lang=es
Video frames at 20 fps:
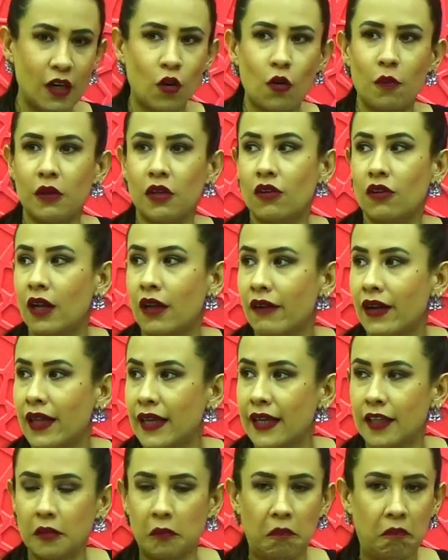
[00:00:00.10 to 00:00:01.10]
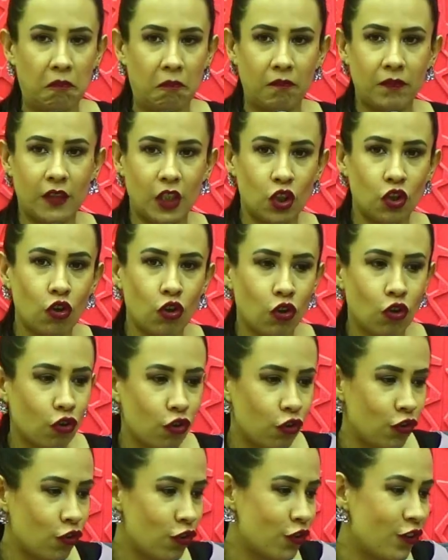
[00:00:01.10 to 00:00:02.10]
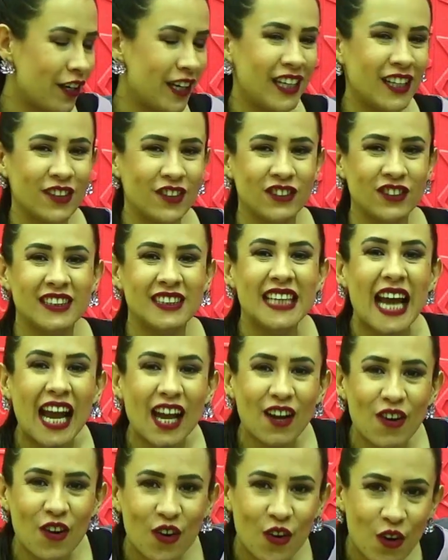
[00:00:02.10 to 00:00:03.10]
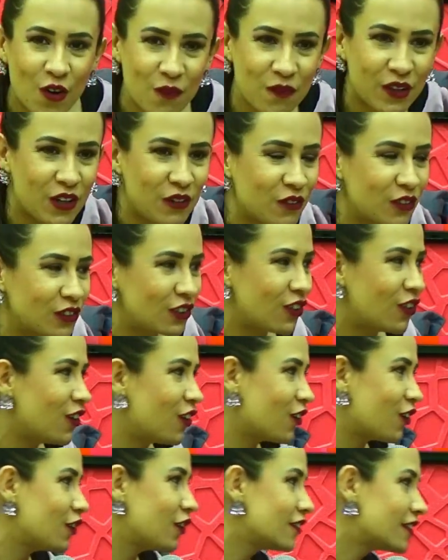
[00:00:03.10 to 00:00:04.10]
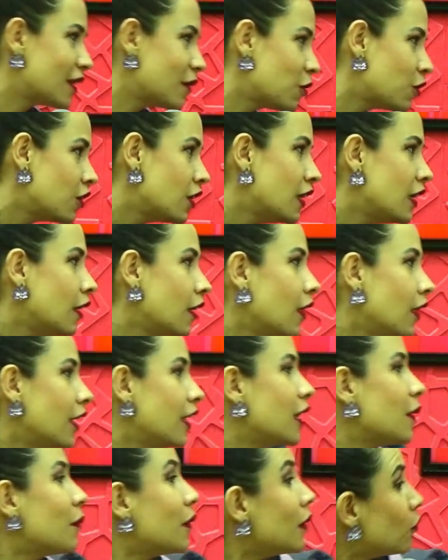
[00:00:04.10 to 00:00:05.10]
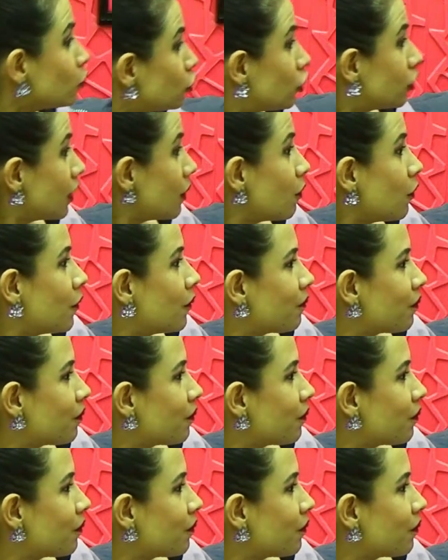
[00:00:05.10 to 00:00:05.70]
los yo la verdad es que no lo conozco, es Don Jaco Hopi, como todos lo conocemos. Y después de mucho tiempo